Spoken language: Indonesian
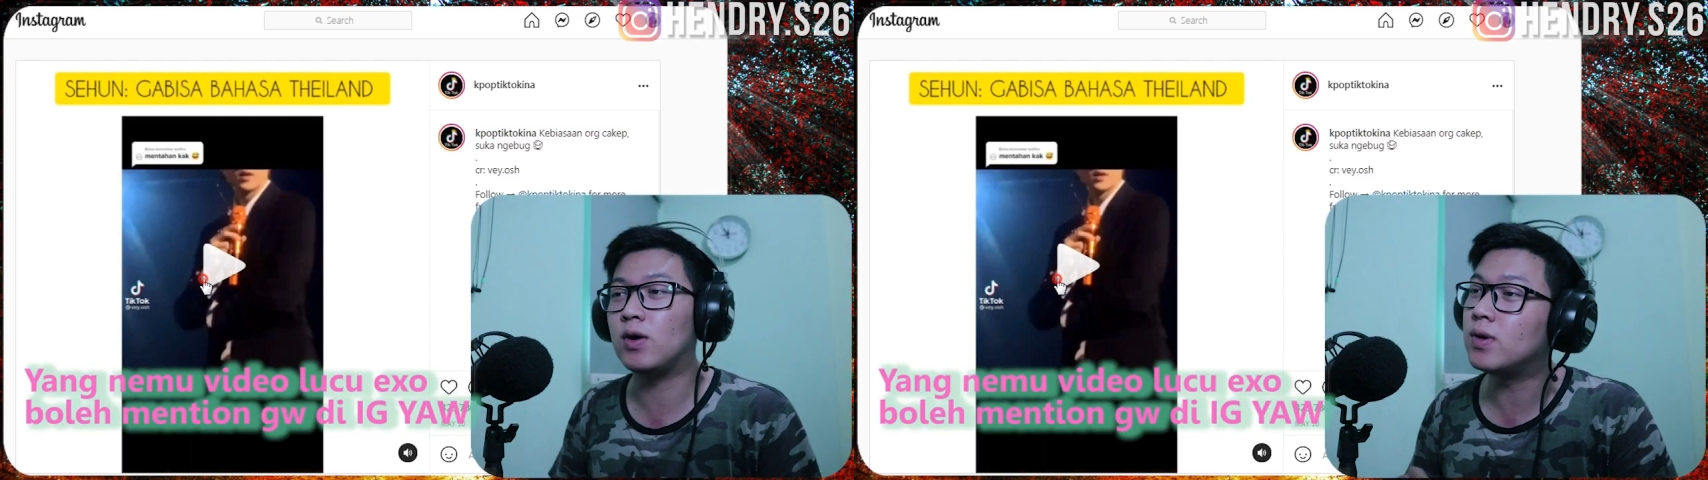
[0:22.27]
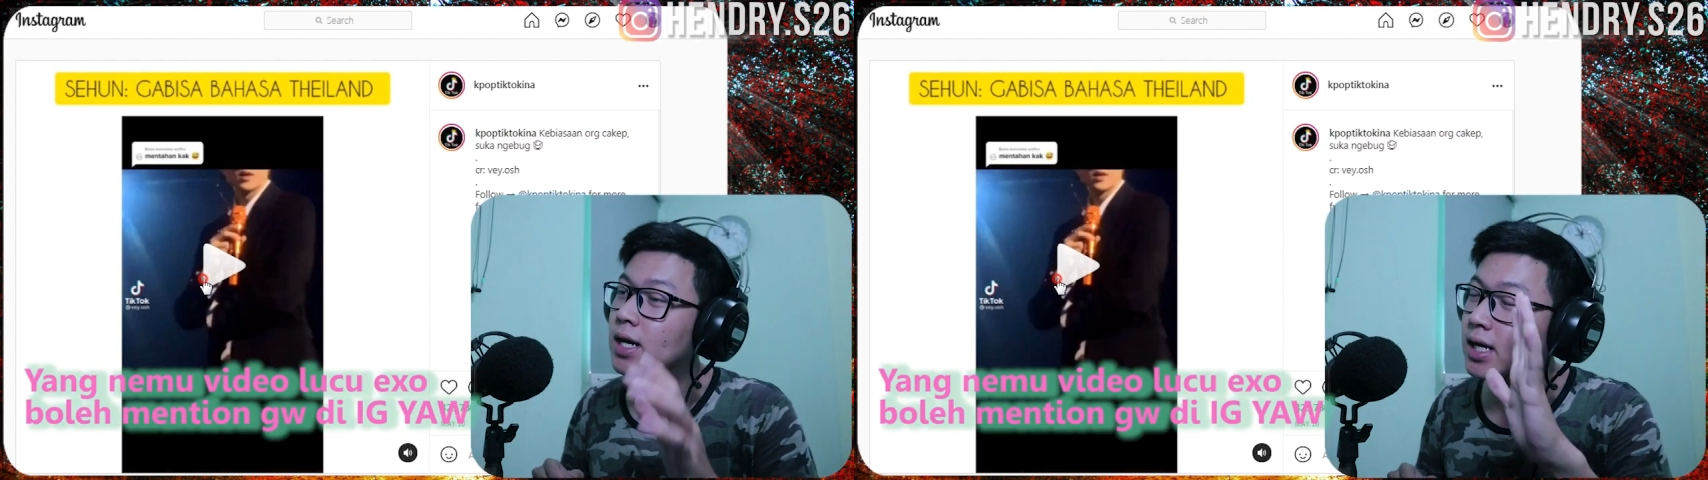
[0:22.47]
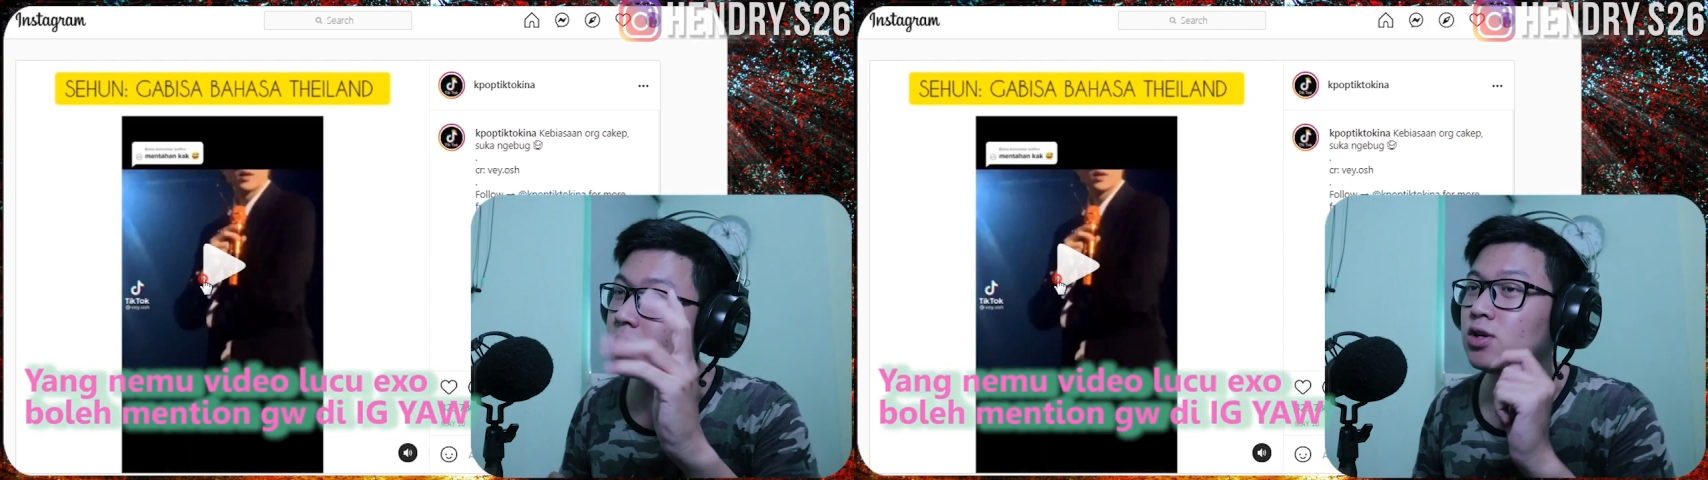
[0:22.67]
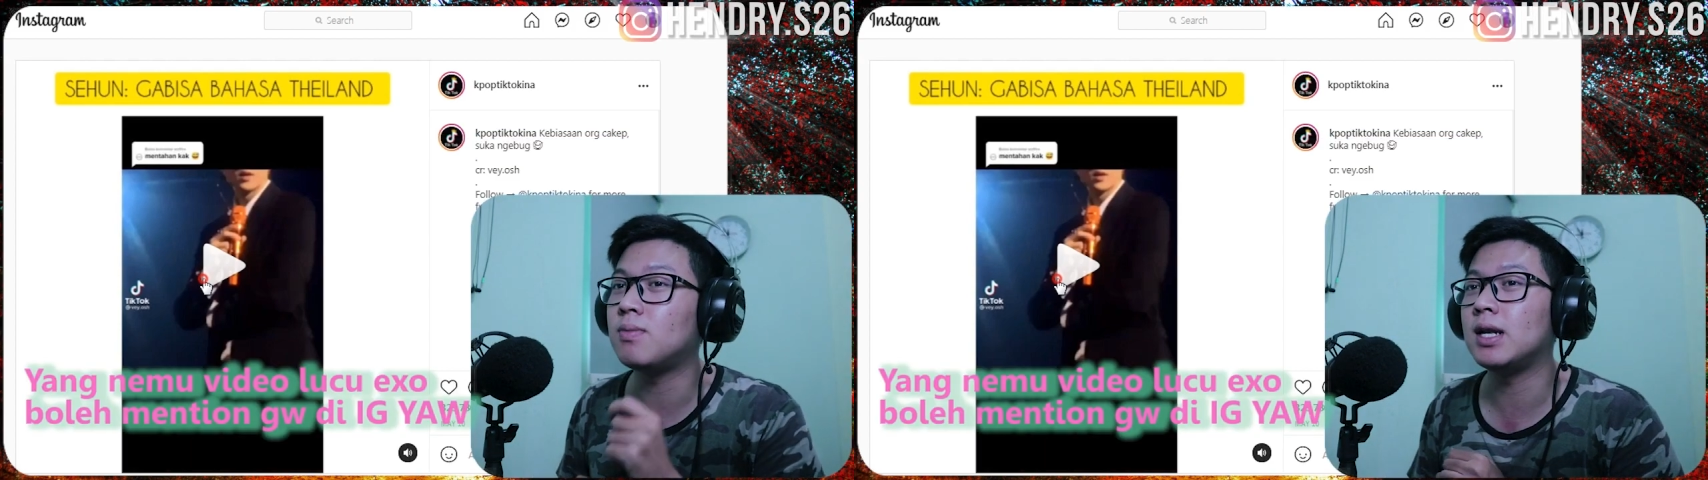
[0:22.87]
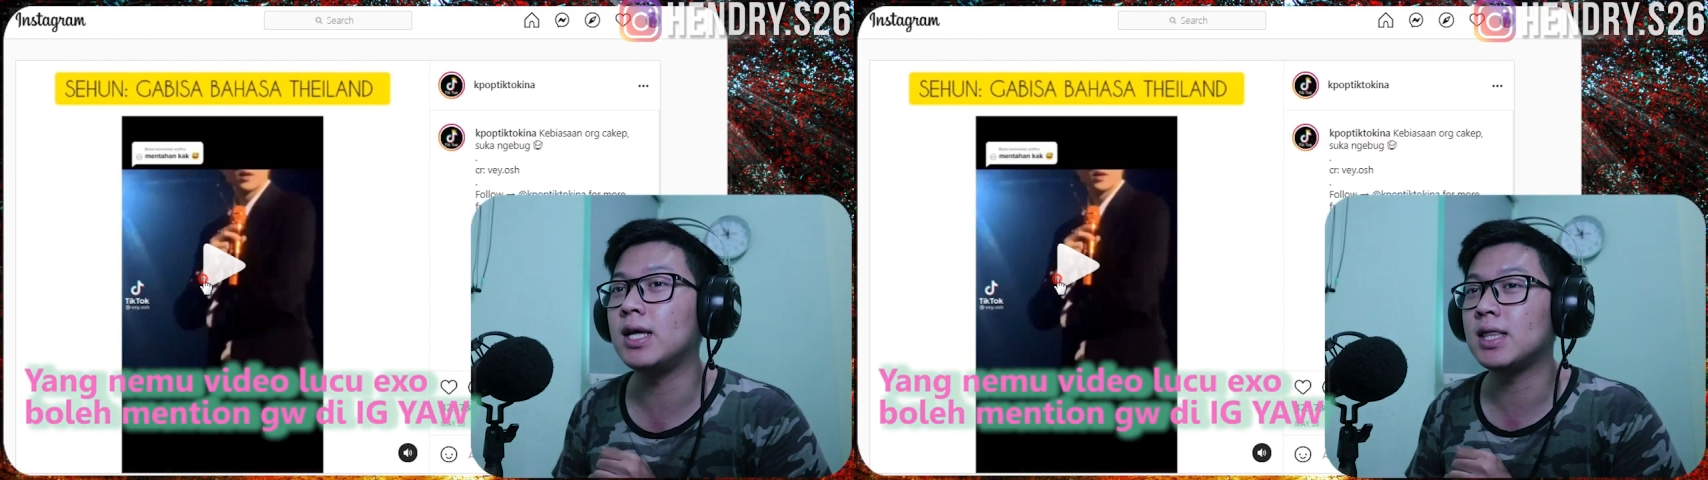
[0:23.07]
ya udah kita
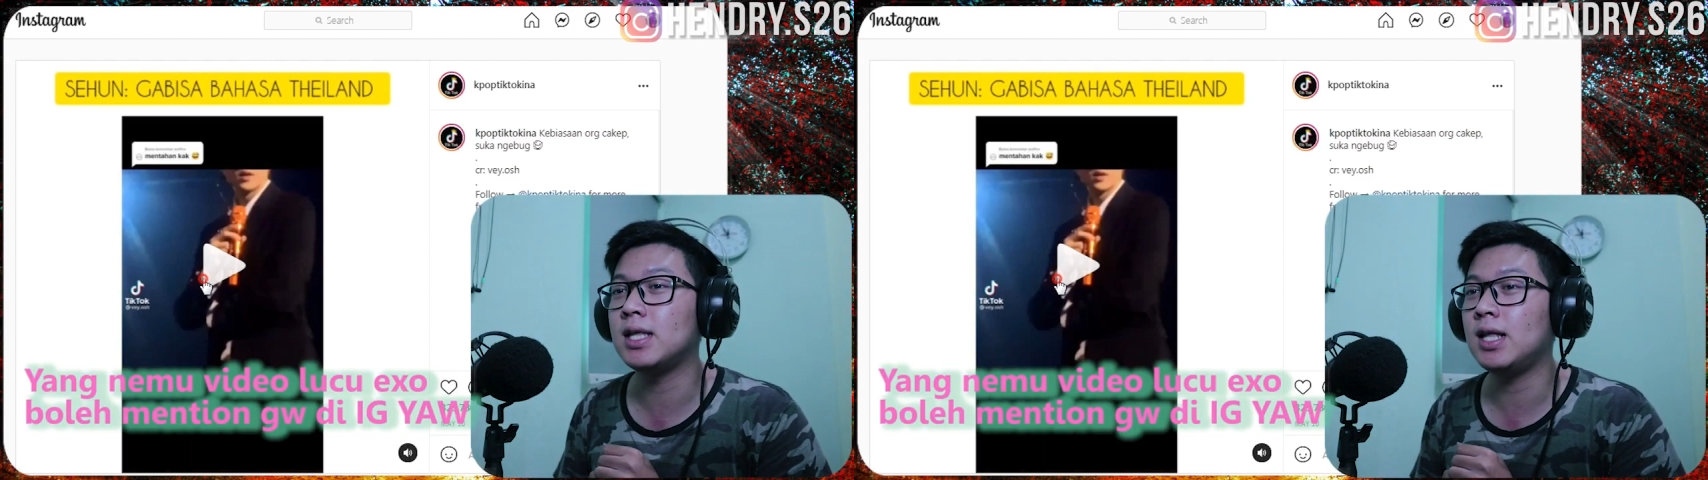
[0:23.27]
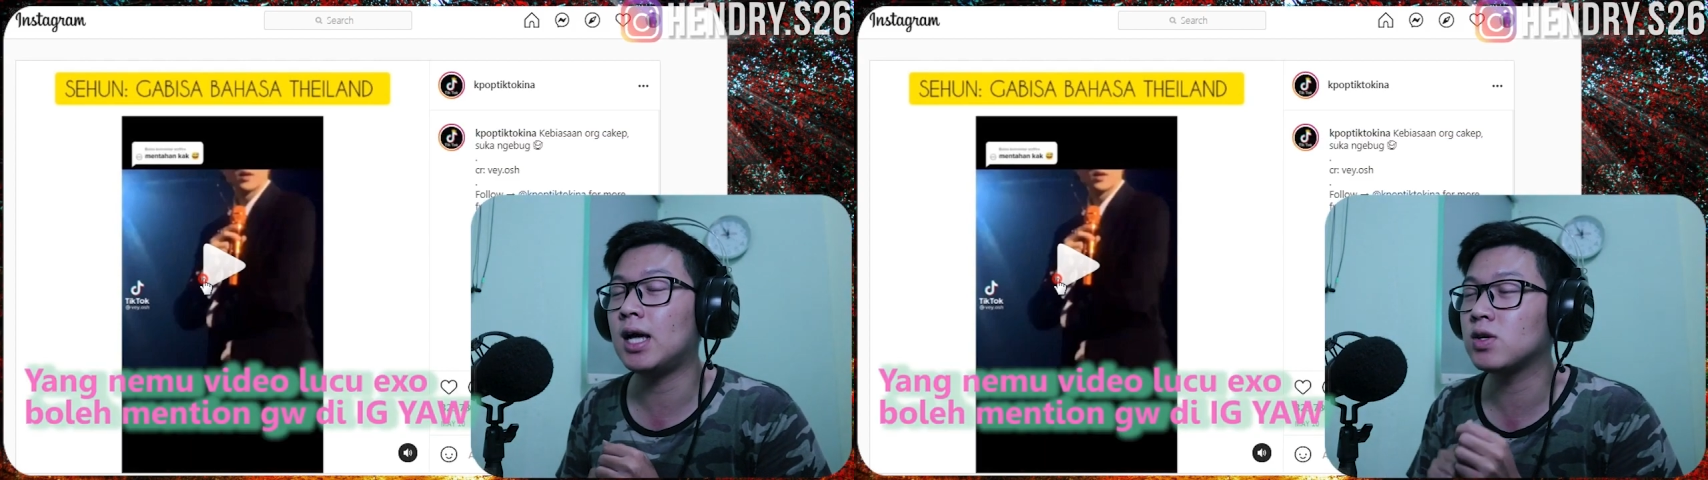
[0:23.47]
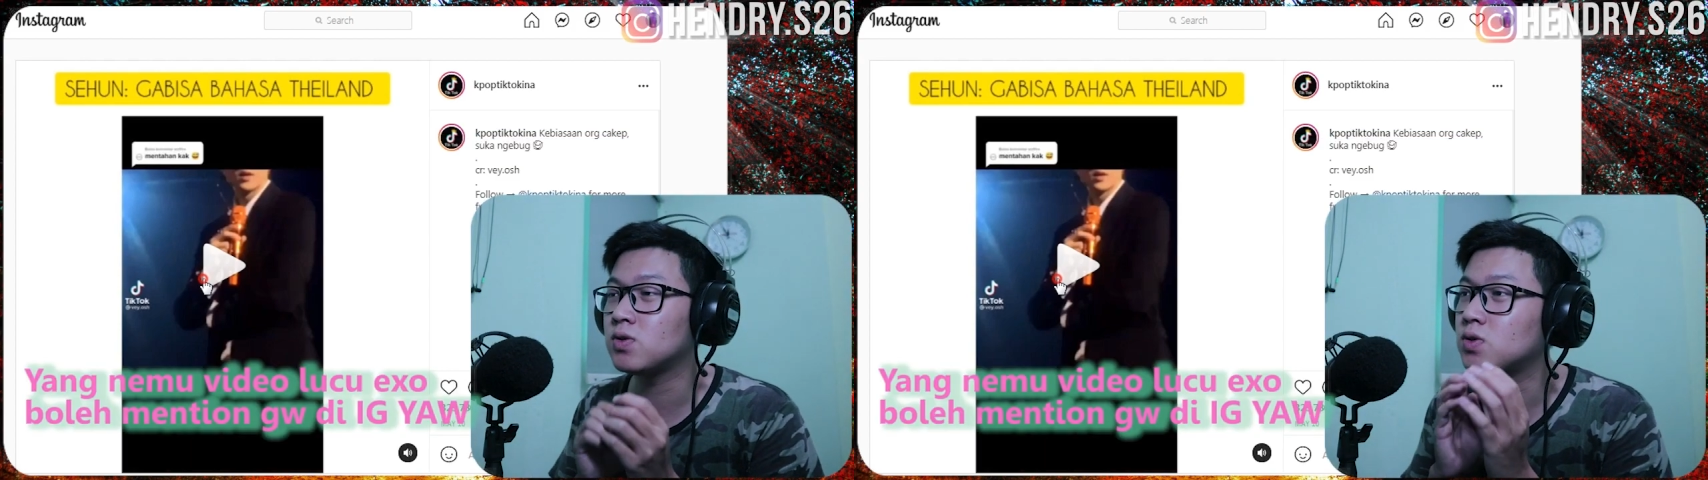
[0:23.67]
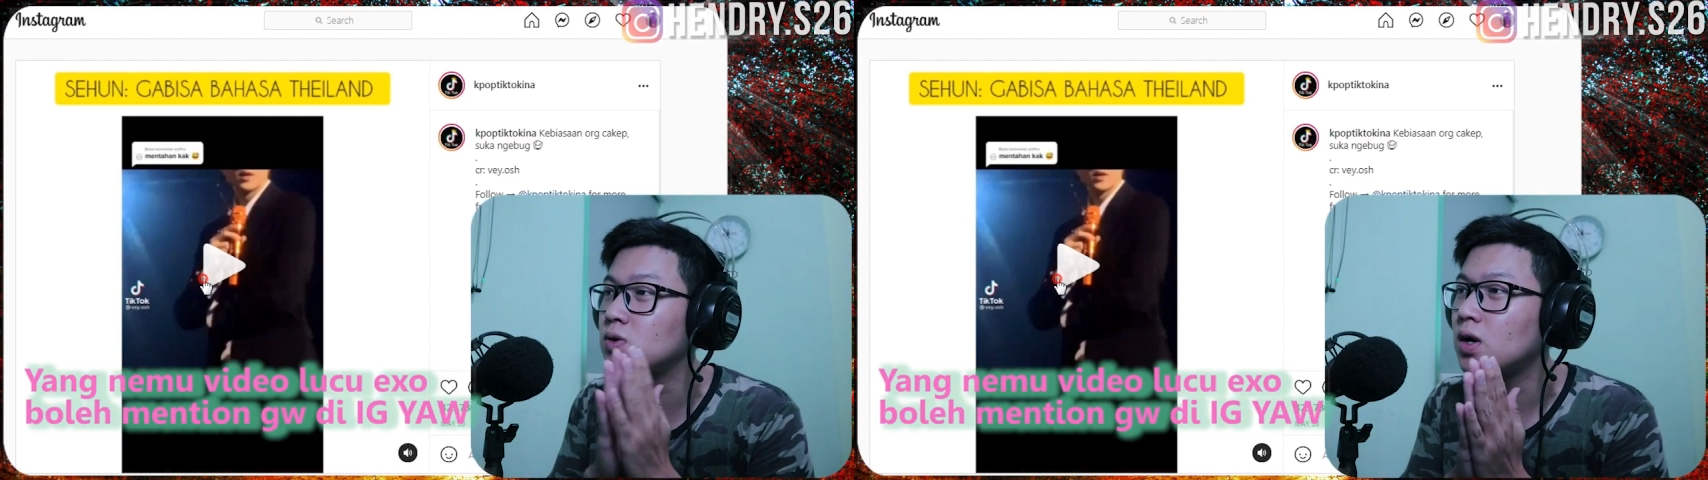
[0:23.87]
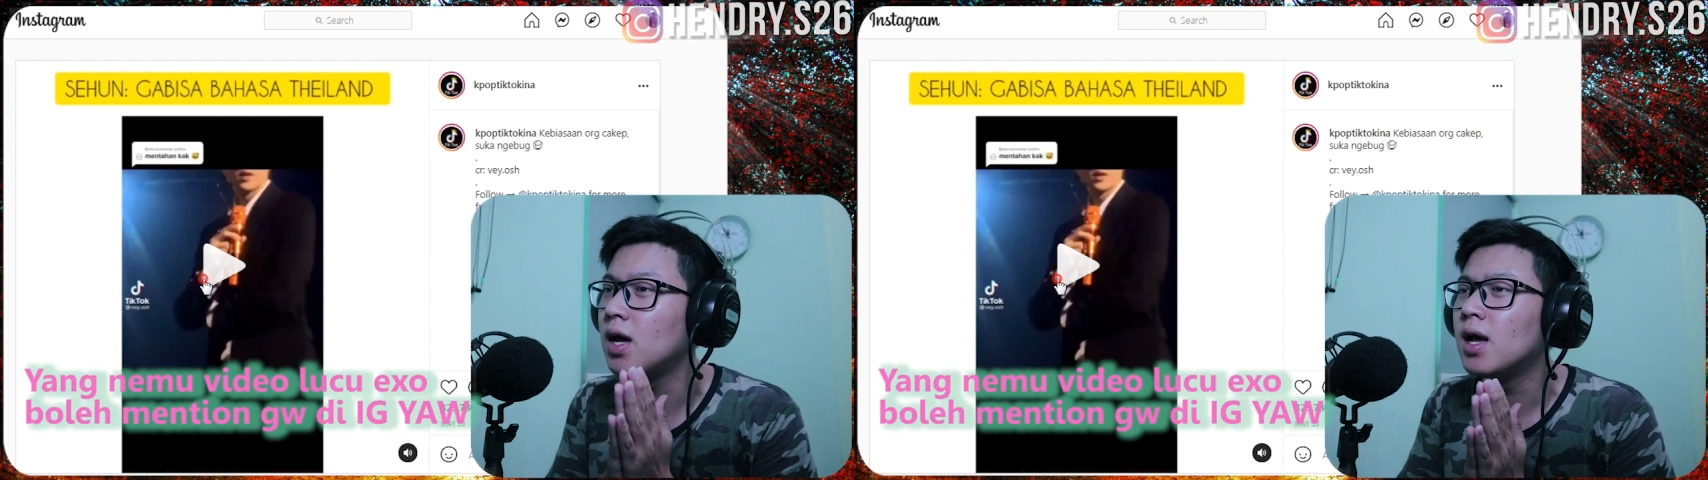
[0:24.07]
coba lihat nih langsung